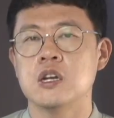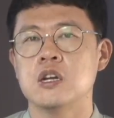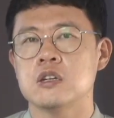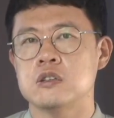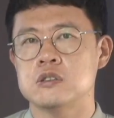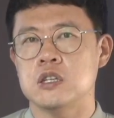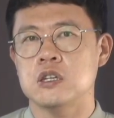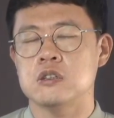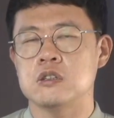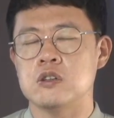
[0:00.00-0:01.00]
그
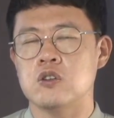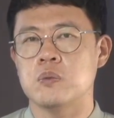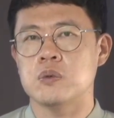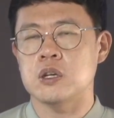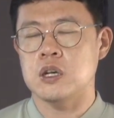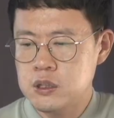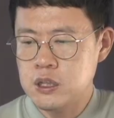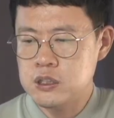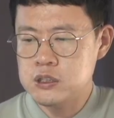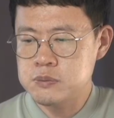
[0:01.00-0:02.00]
책을 읽어보니까
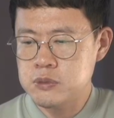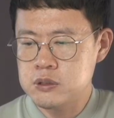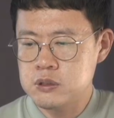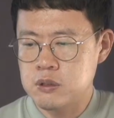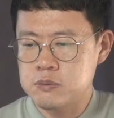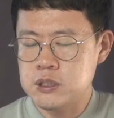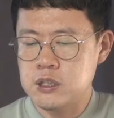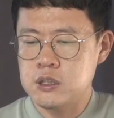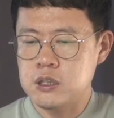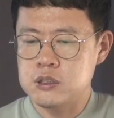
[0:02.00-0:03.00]
페니지먼트
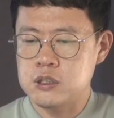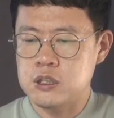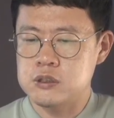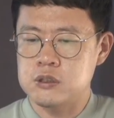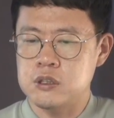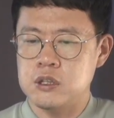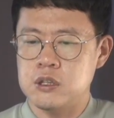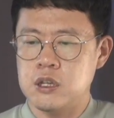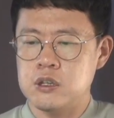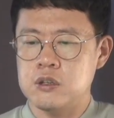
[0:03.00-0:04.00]
검사라는 게
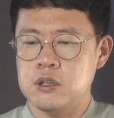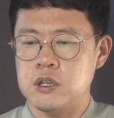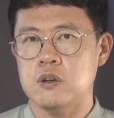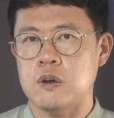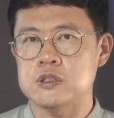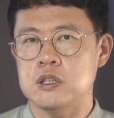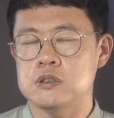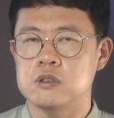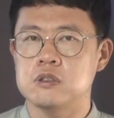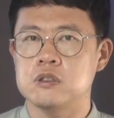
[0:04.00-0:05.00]
있었는데 했는데 굉장히
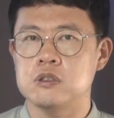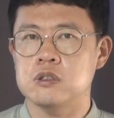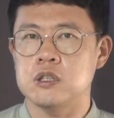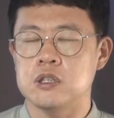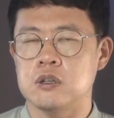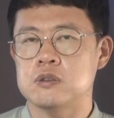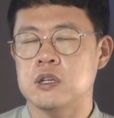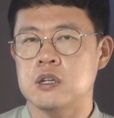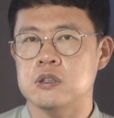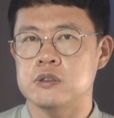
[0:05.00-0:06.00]
설득력이 있다고
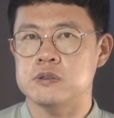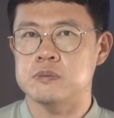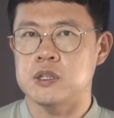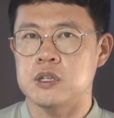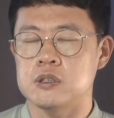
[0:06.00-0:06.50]
생각됐습니다.